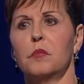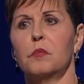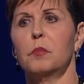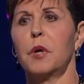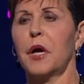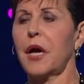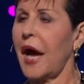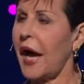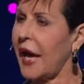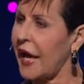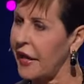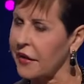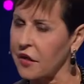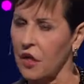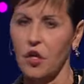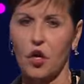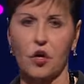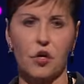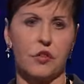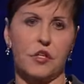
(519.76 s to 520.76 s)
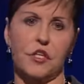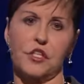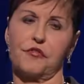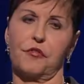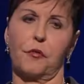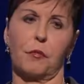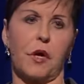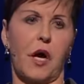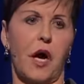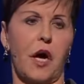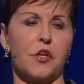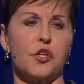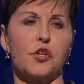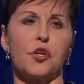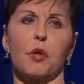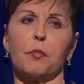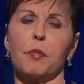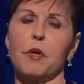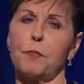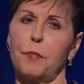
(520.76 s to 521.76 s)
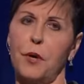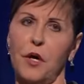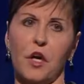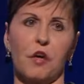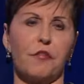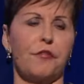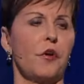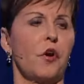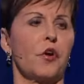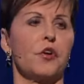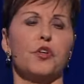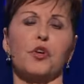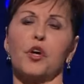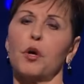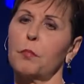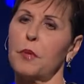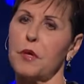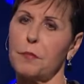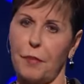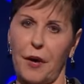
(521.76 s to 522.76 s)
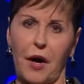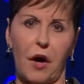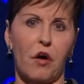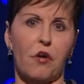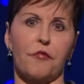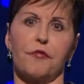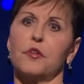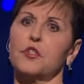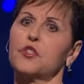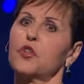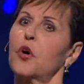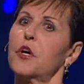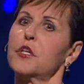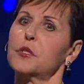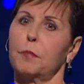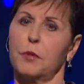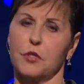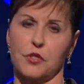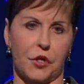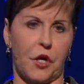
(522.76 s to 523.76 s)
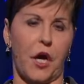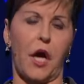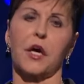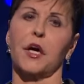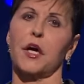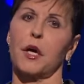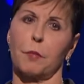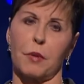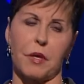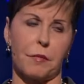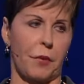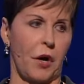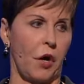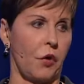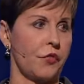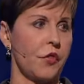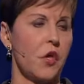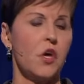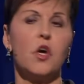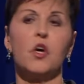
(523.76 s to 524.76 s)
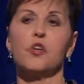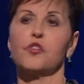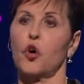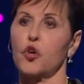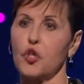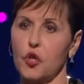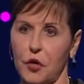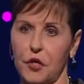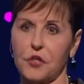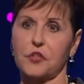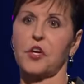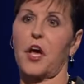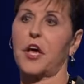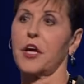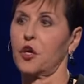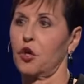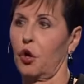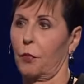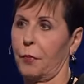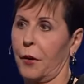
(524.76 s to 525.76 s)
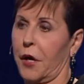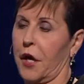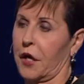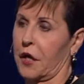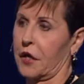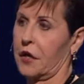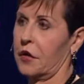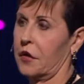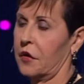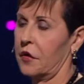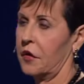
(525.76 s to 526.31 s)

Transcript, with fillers: Tapi saya harus belajar dari Allah saudara bisa kasihani diri atau bisa menjadi kuat Joyce, tapi kau takkan bisa jadi keduanya, jadi pilih salah satu.